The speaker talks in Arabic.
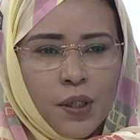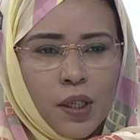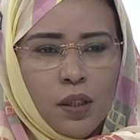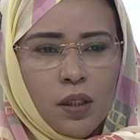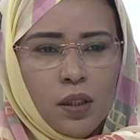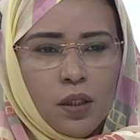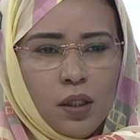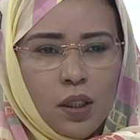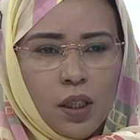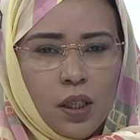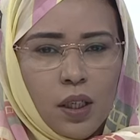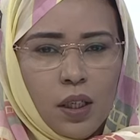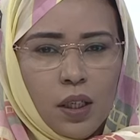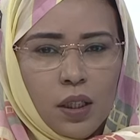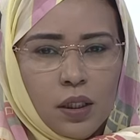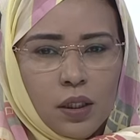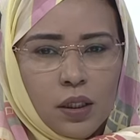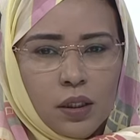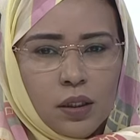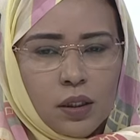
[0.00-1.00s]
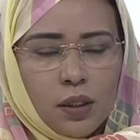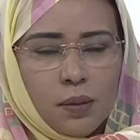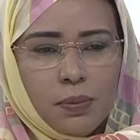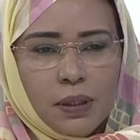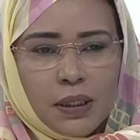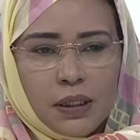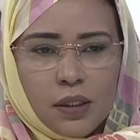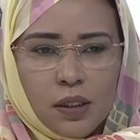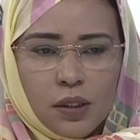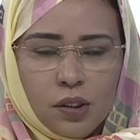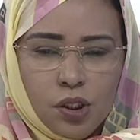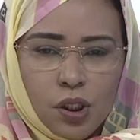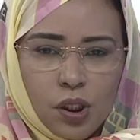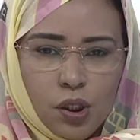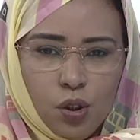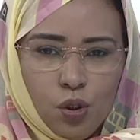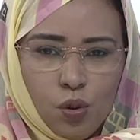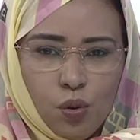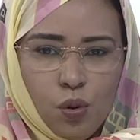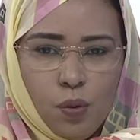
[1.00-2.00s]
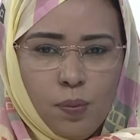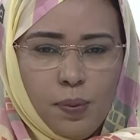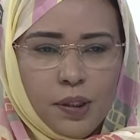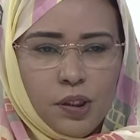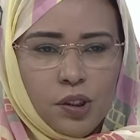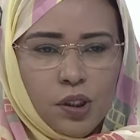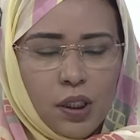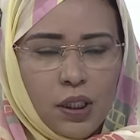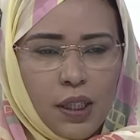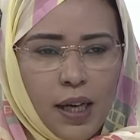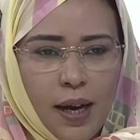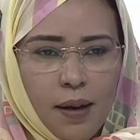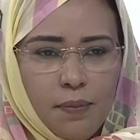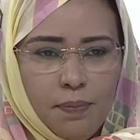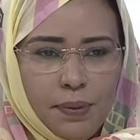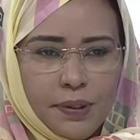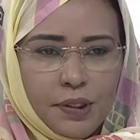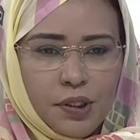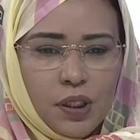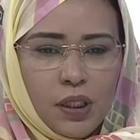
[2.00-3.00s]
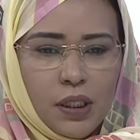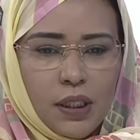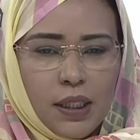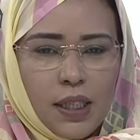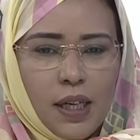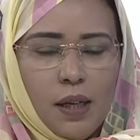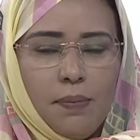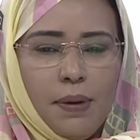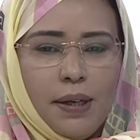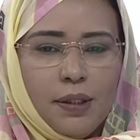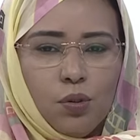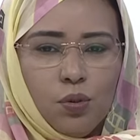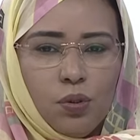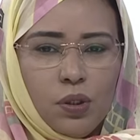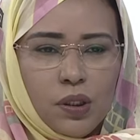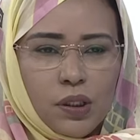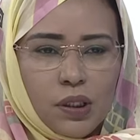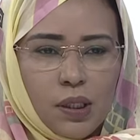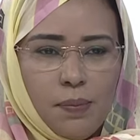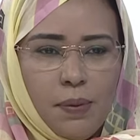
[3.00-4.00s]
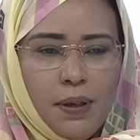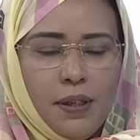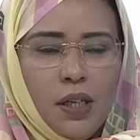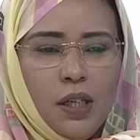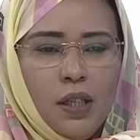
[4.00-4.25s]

يقد كما قلت لك تجي عليه قوبه تجي عليه حبه تجي عليه كام على طول الزمن